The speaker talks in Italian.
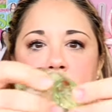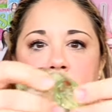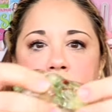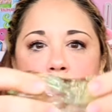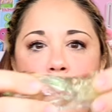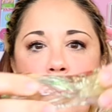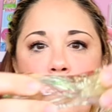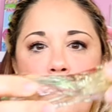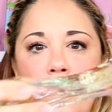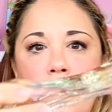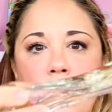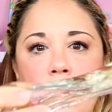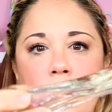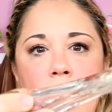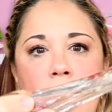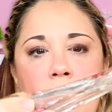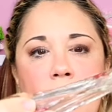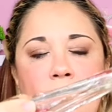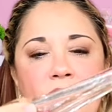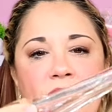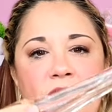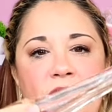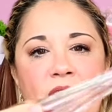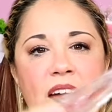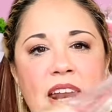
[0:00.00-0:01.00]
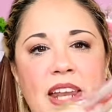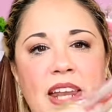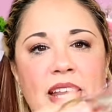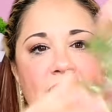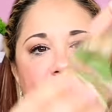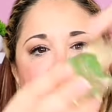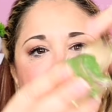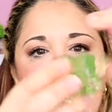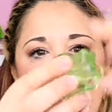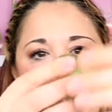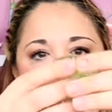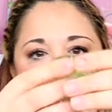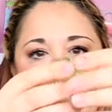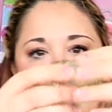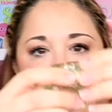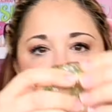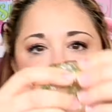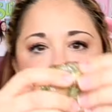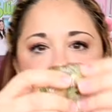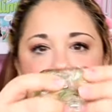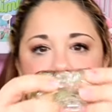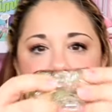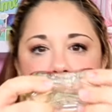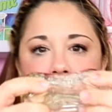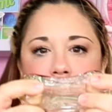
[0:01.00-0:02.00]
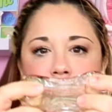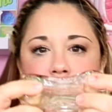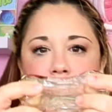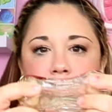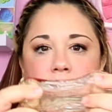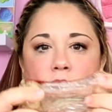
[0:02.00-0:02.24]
è un verde trasparente,